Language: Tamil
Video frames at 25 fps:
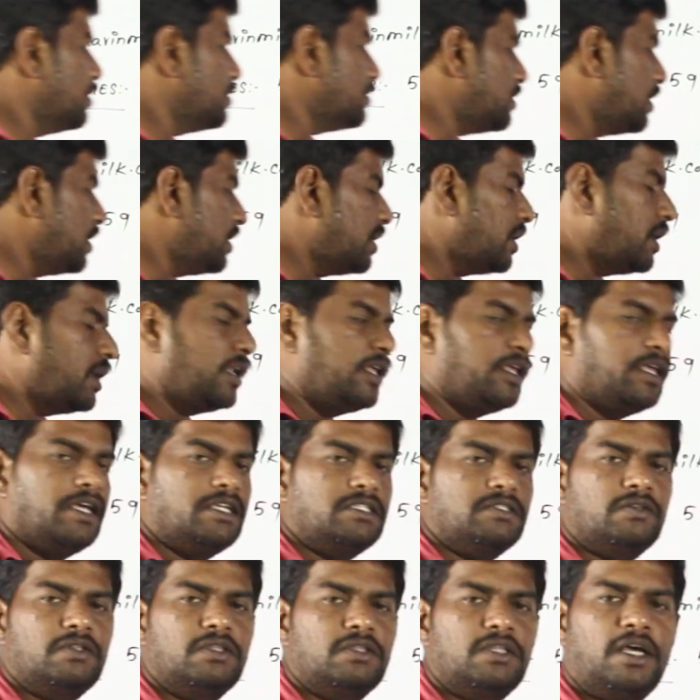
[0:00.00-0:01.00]
ஸோ இதுக்கான
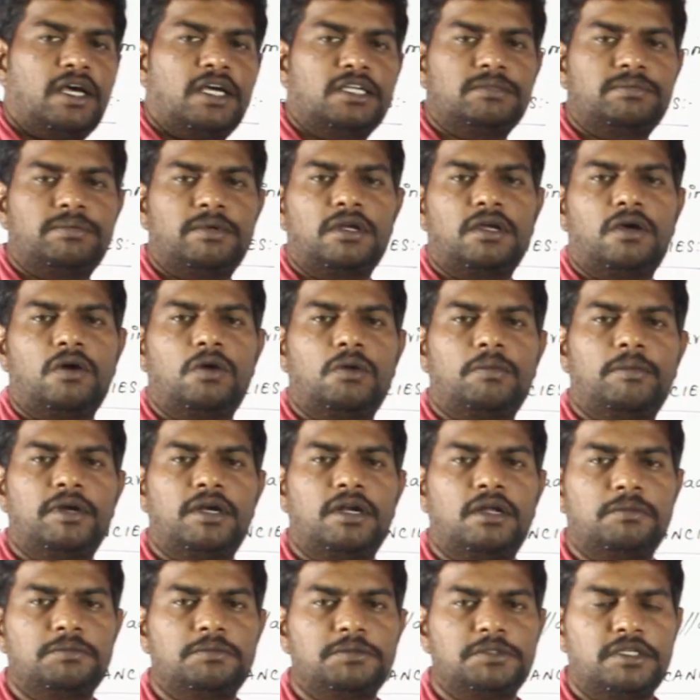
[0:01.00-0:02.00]
ஏஜ் வந்து ஆஸ் பர்
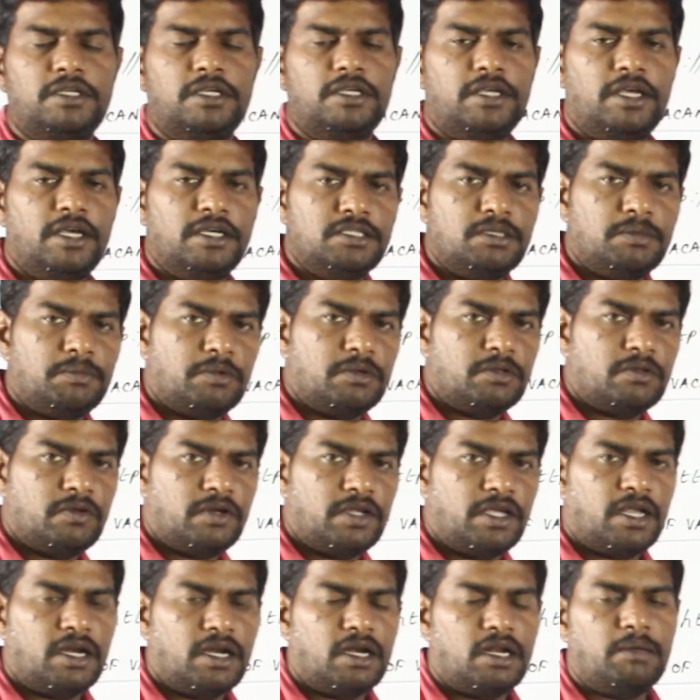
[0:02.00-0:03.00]
கவர்மெண்ட் நாம்ஸ் ஏஜை பொறுத்த
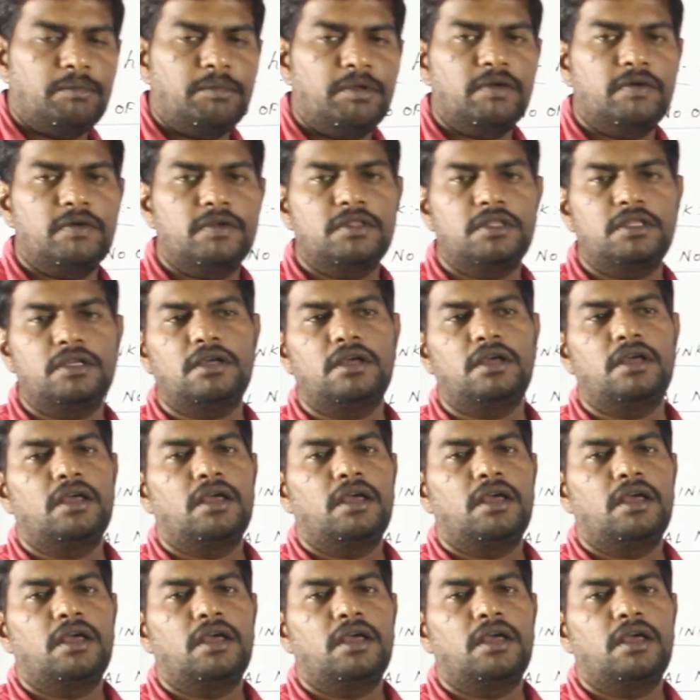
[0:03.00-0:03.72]
வரைக்கும் எல்லாமே வந்து